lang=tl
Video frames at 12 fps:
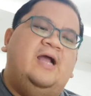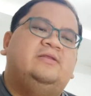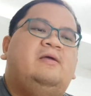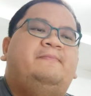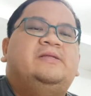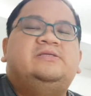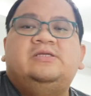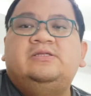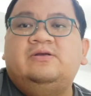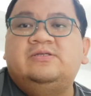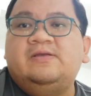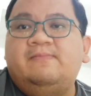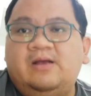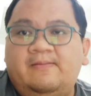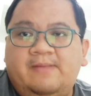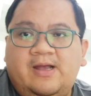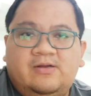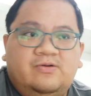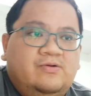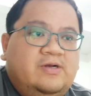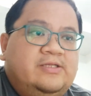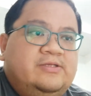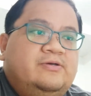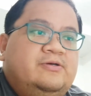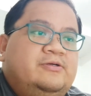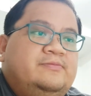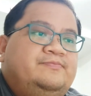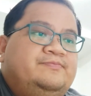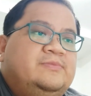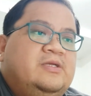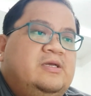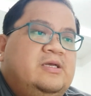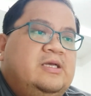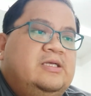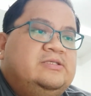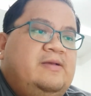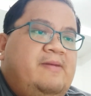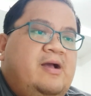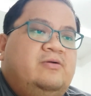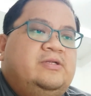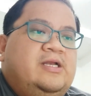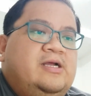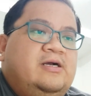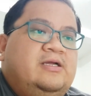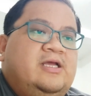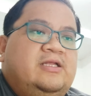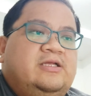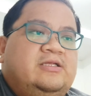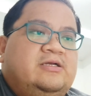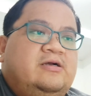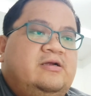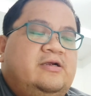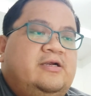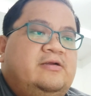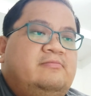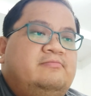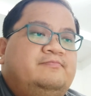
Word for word: at napansin ko sa mga bagong ano sa bago nilang credit card